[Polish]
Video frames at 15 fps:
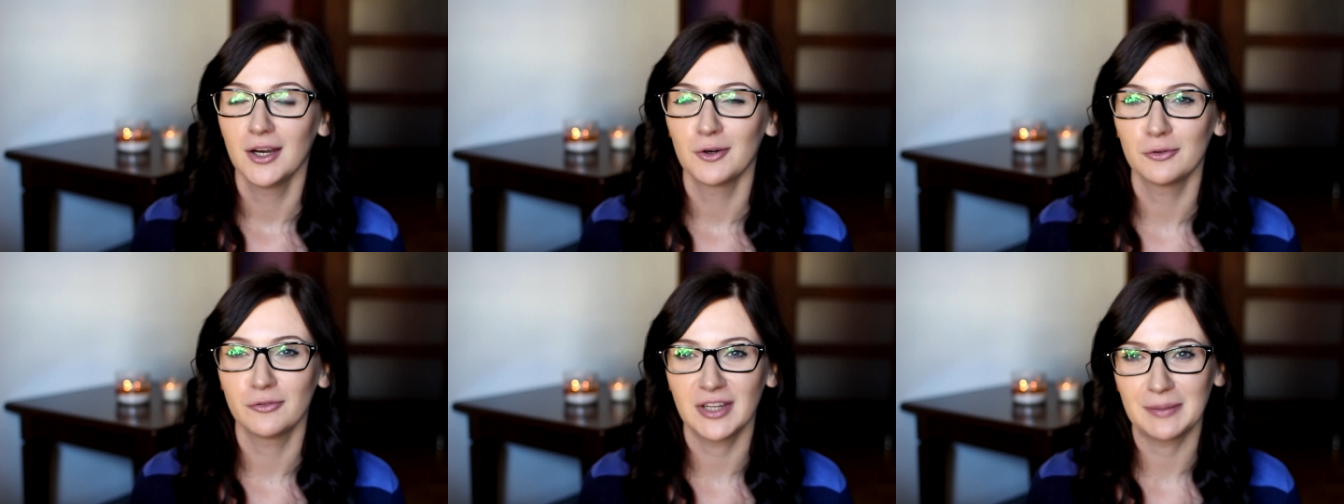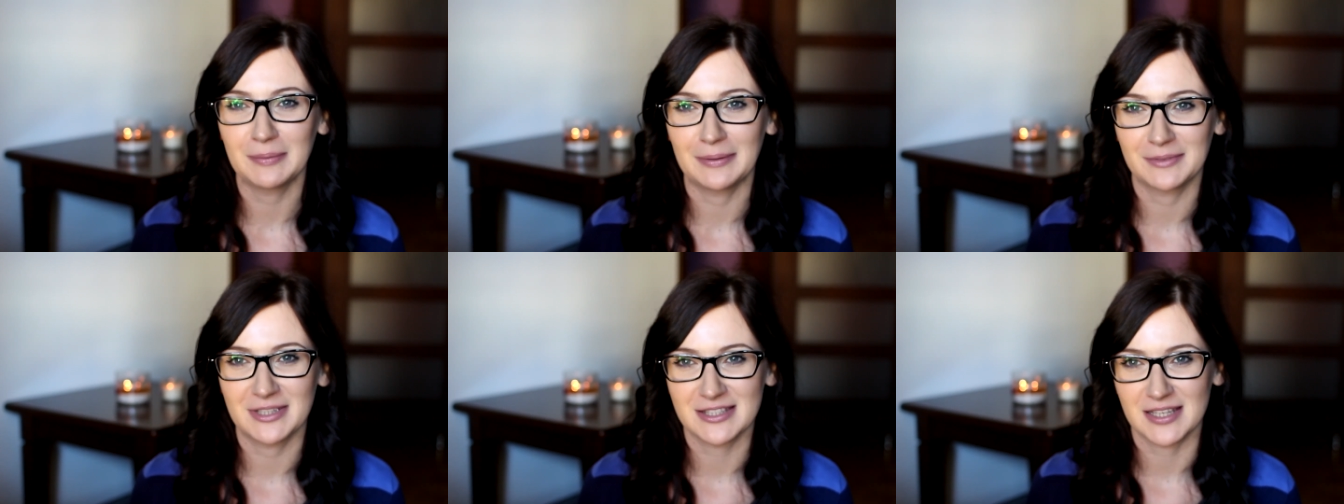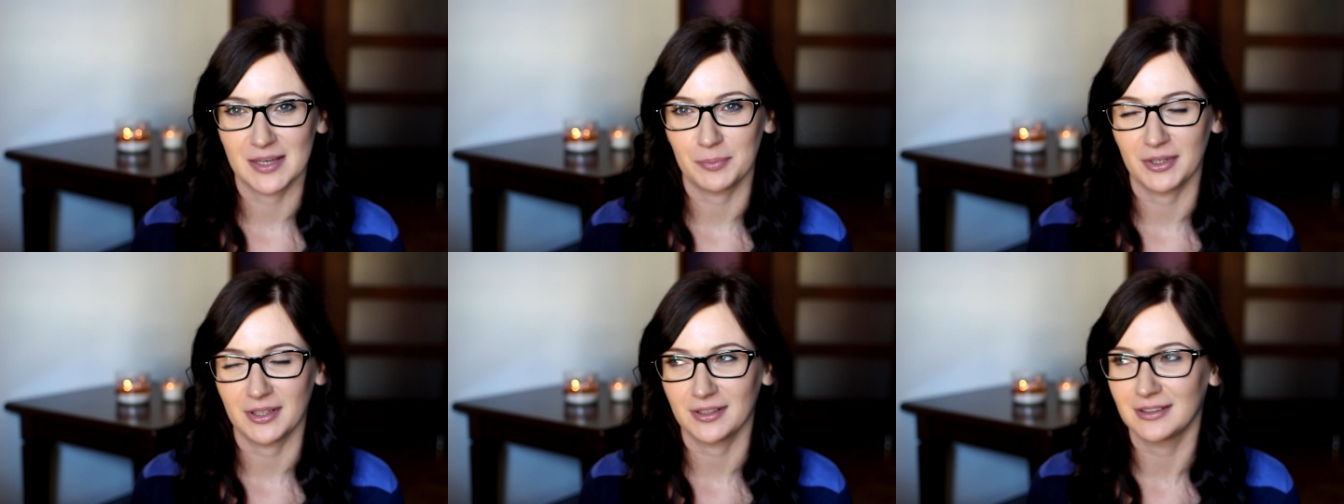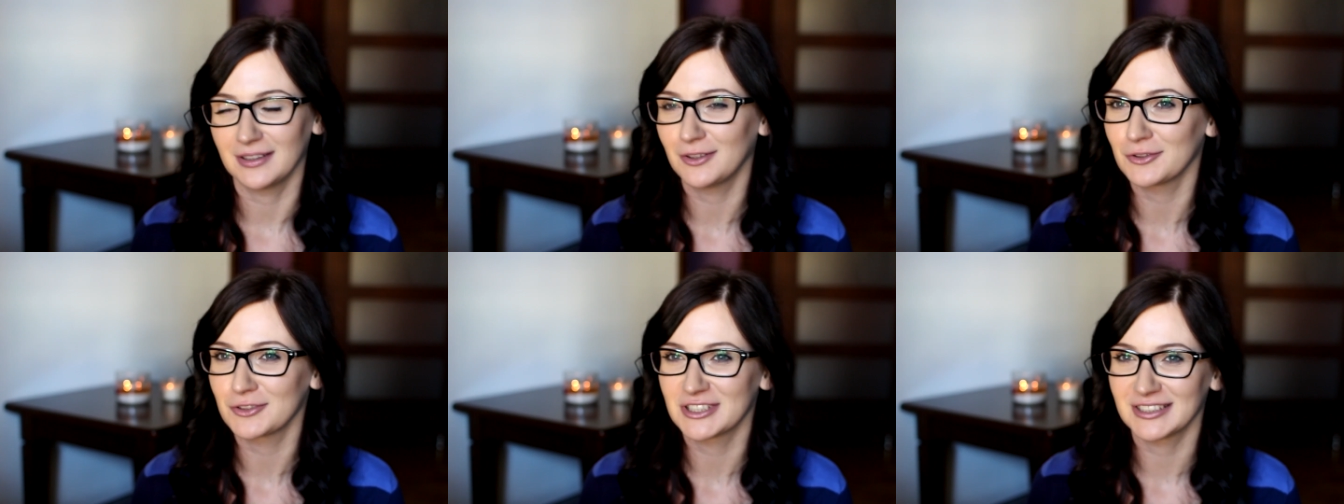Uwielbiam ten zapach,
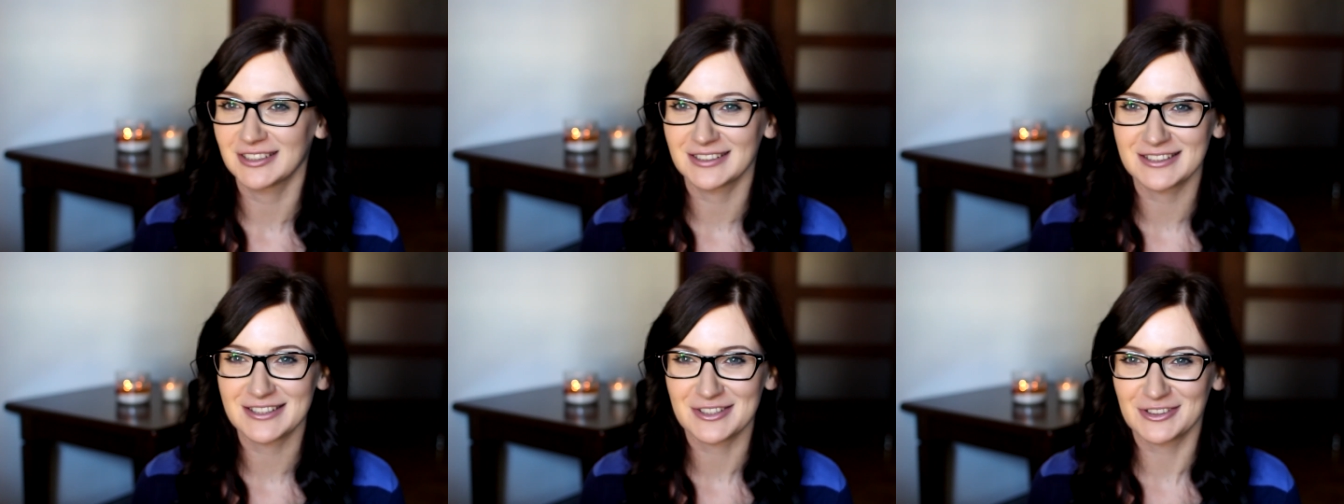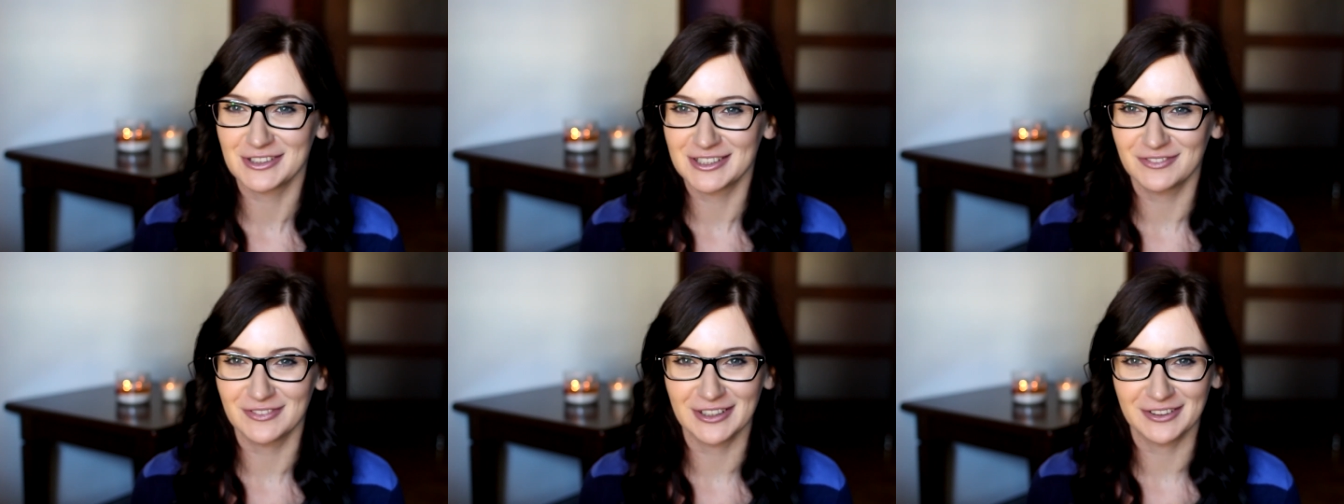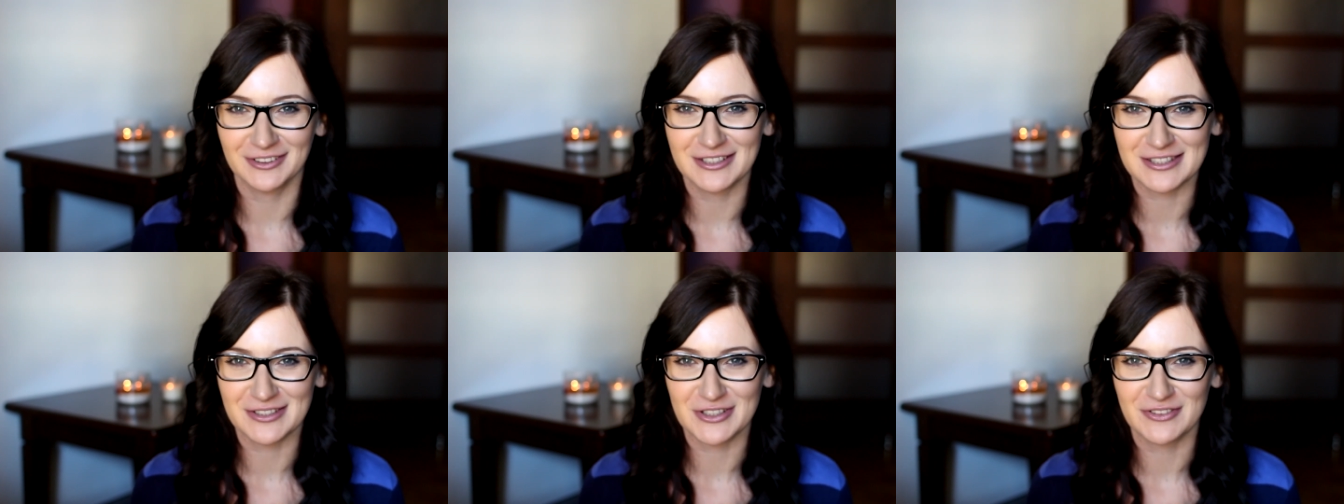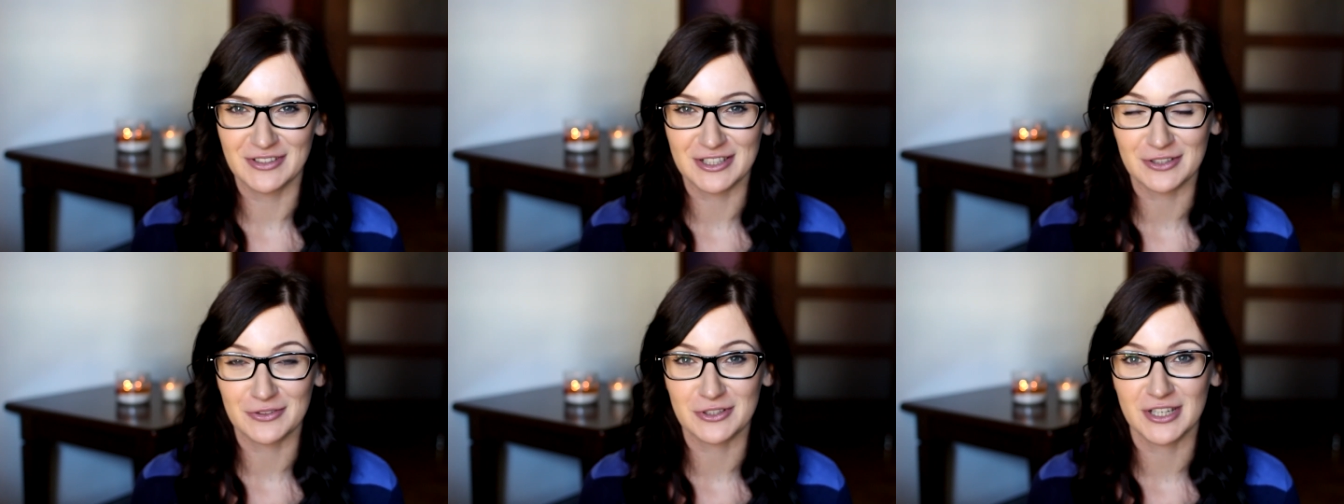tylko że coś dziwnego jest z tą
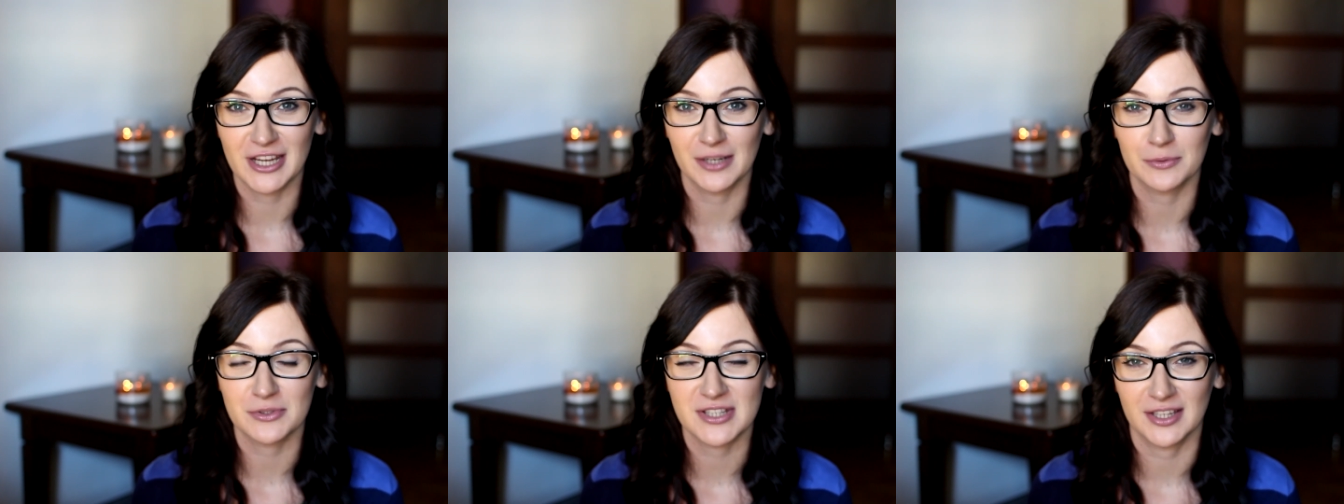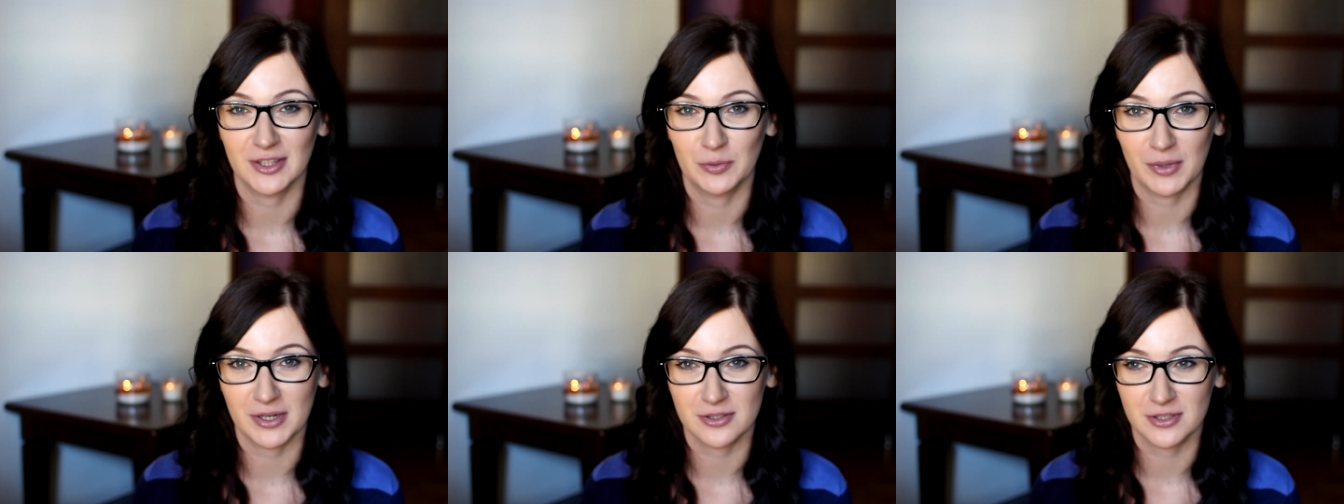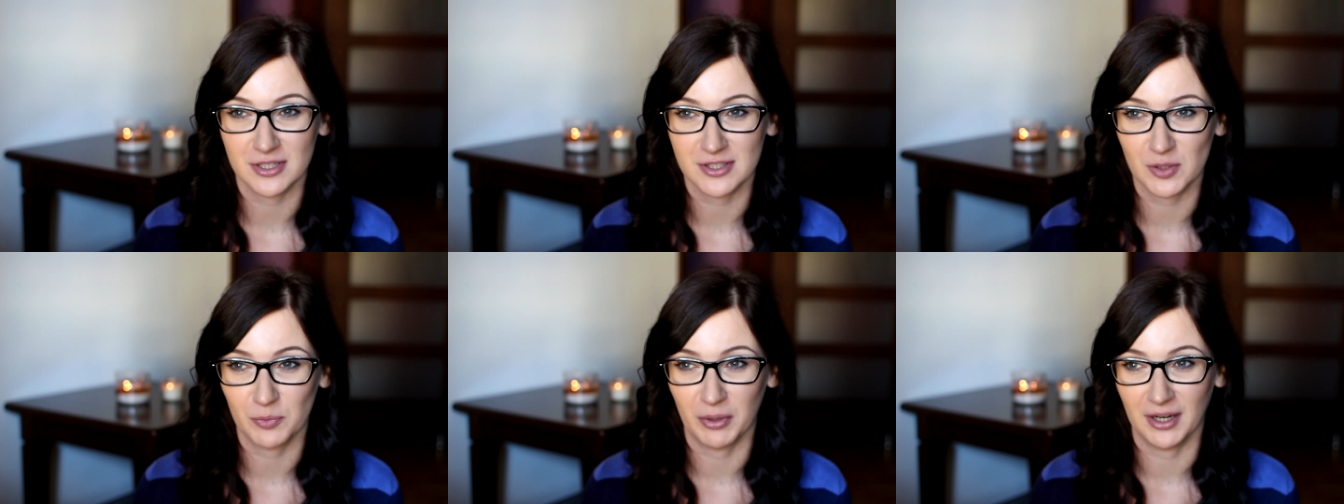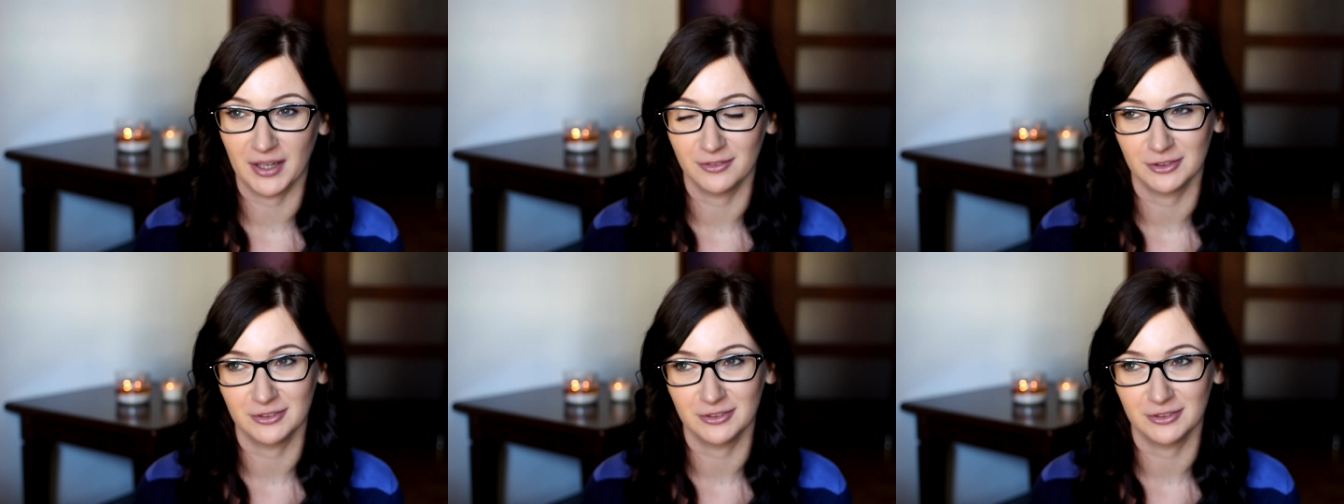świeczką, że ja ją ostatnio bardzo często palę.